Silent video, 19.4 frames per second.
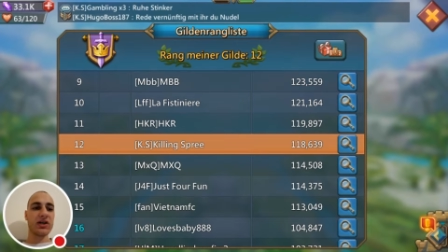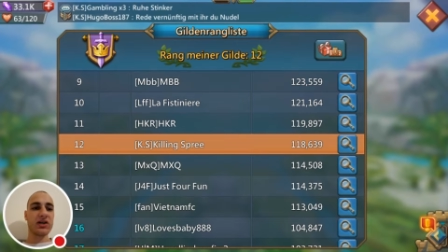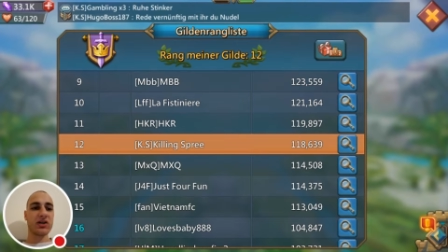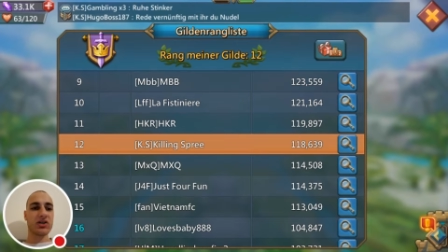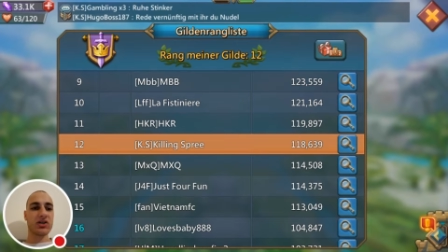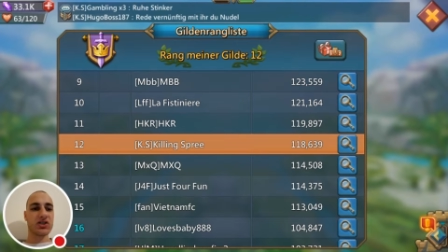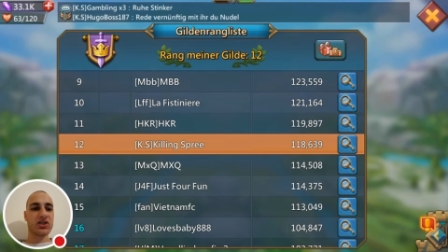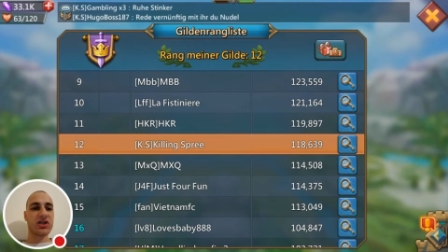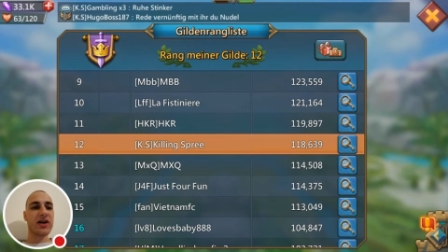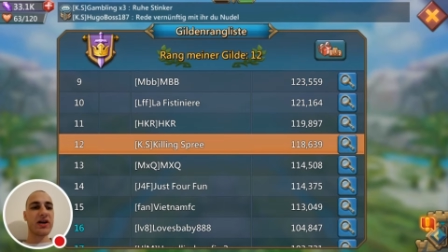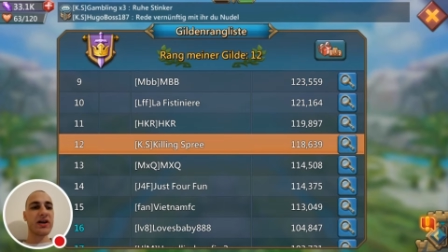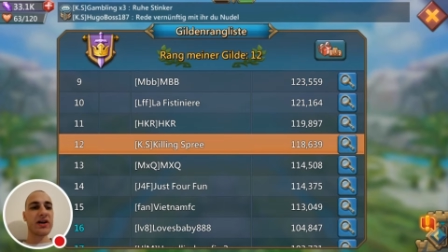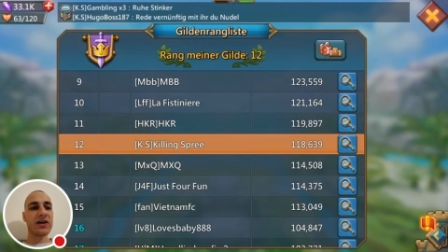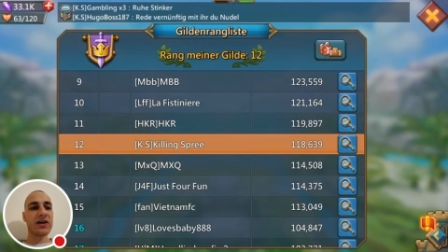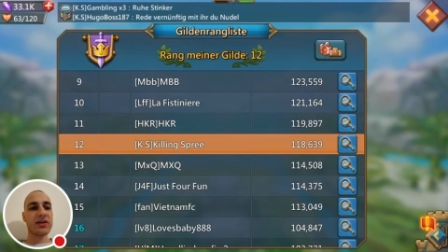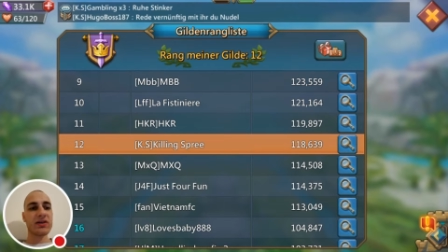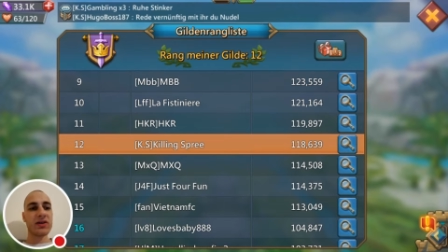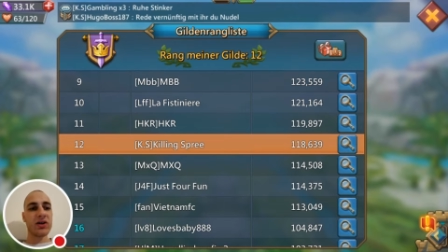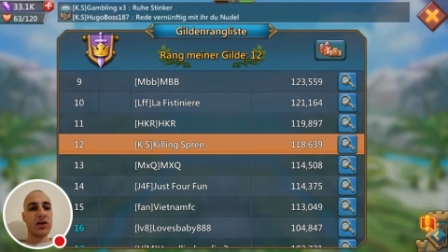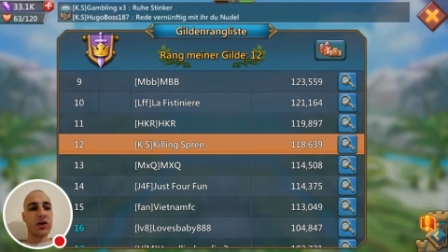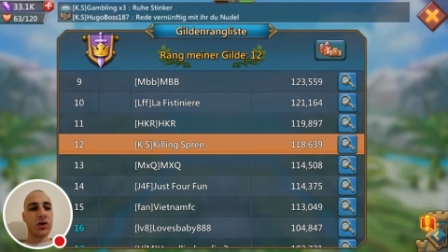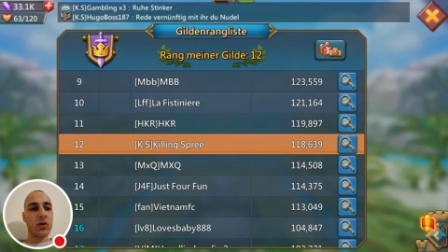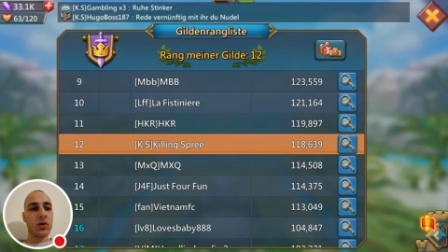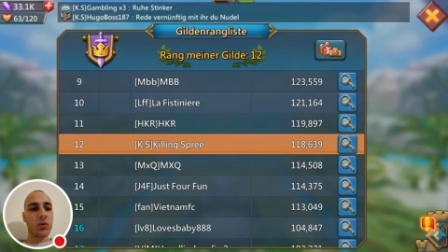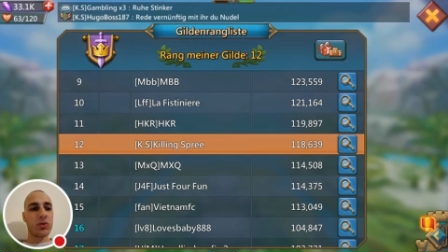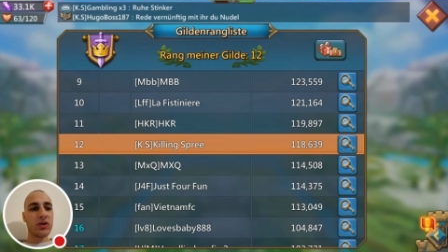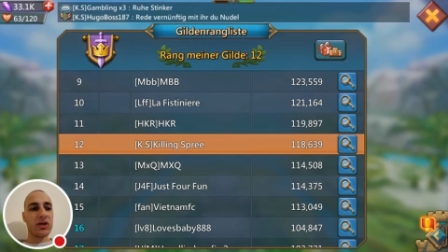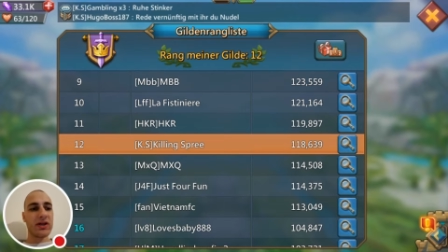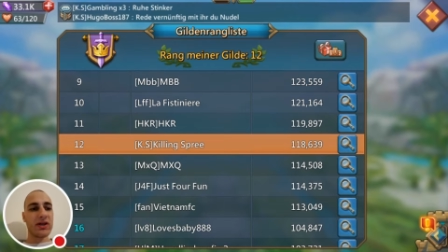gesteigert
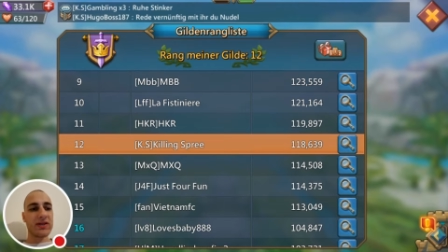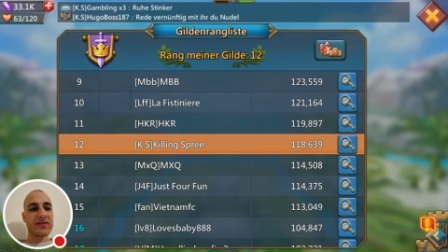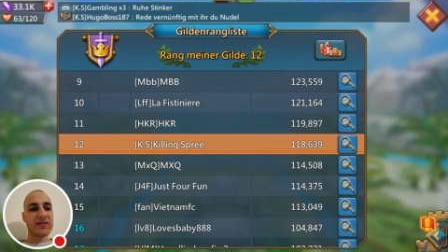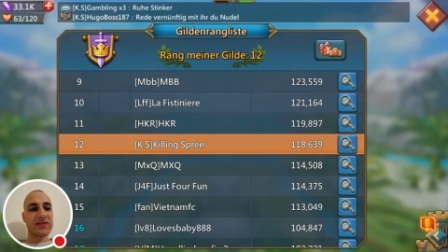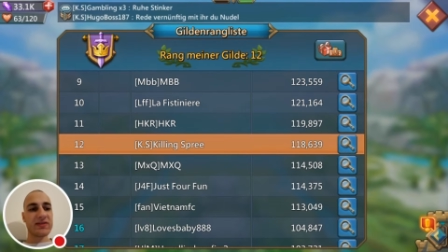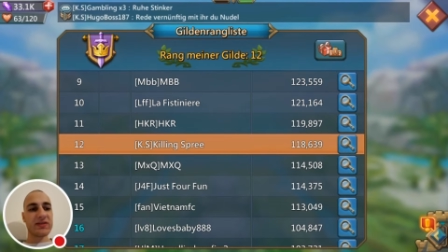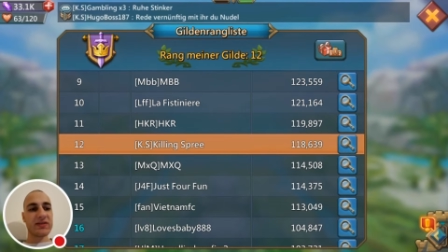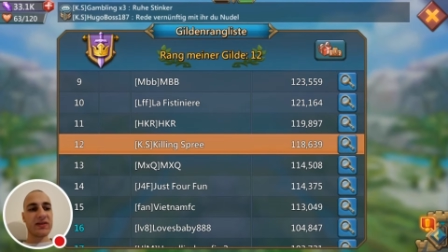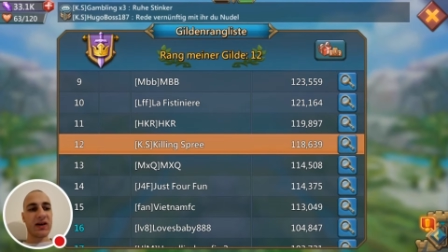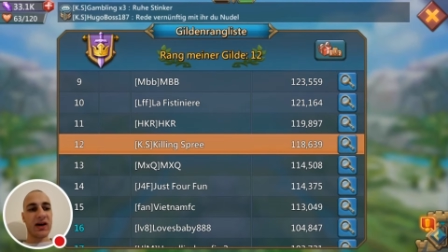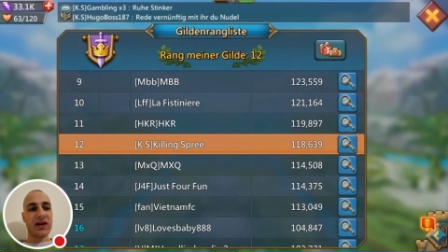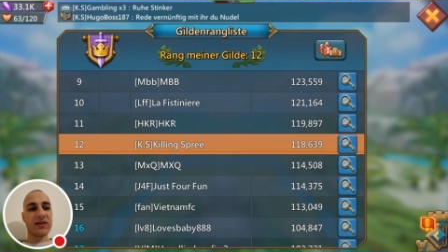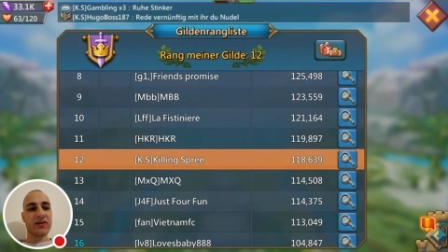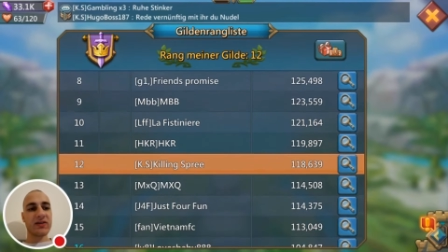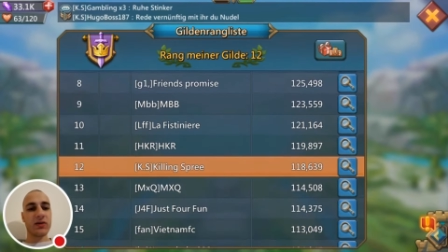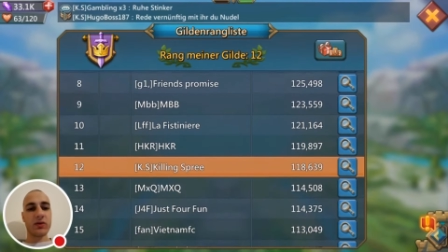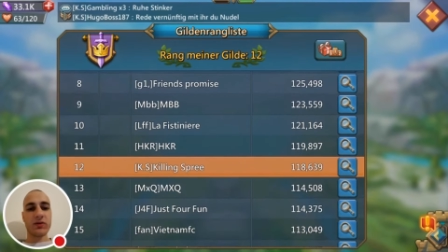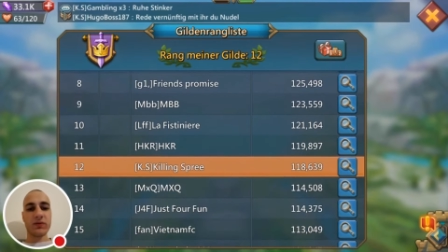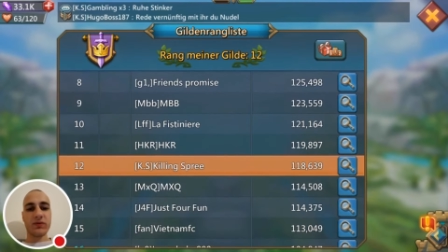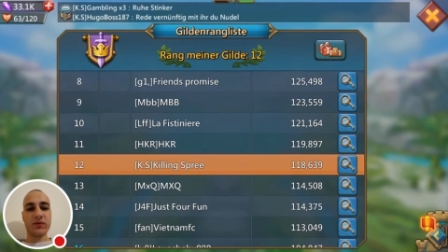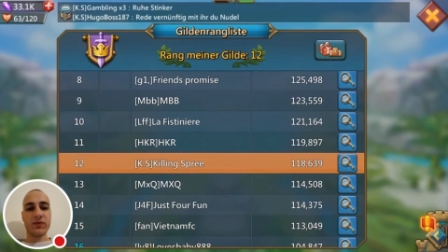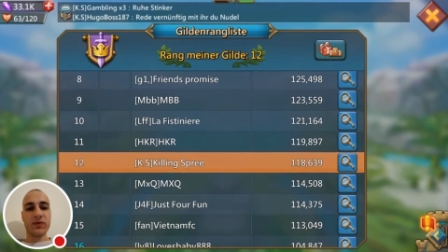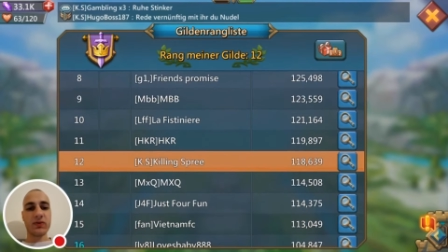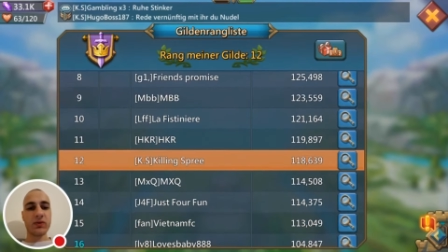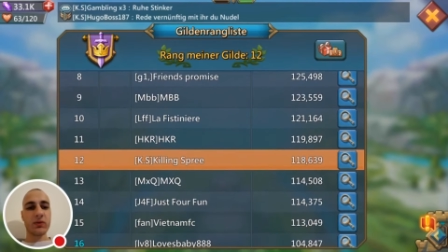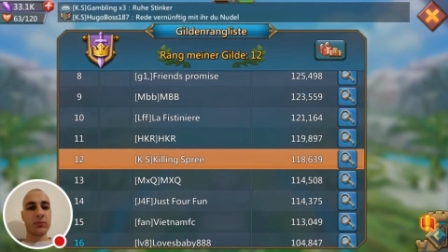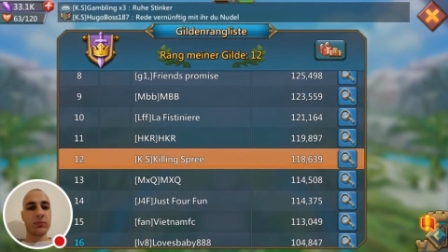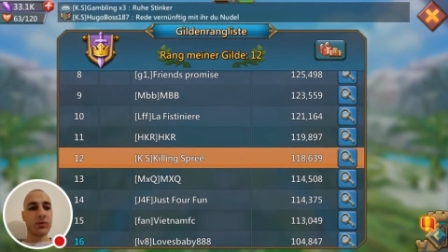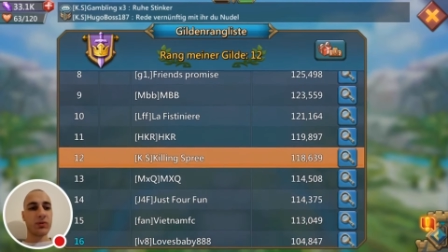und die letzten
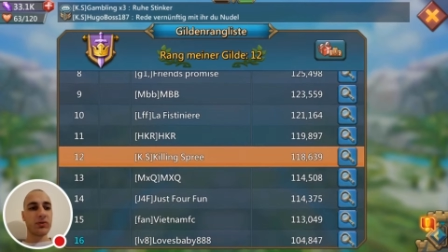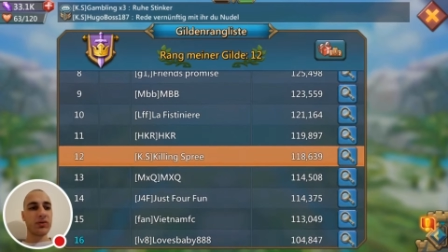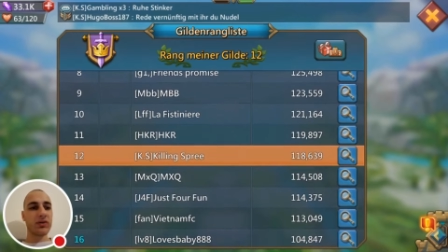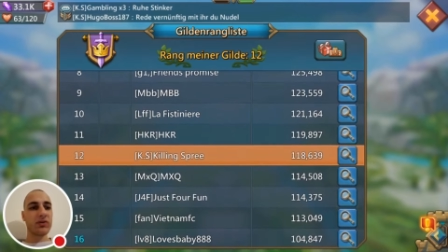3400 Punkte,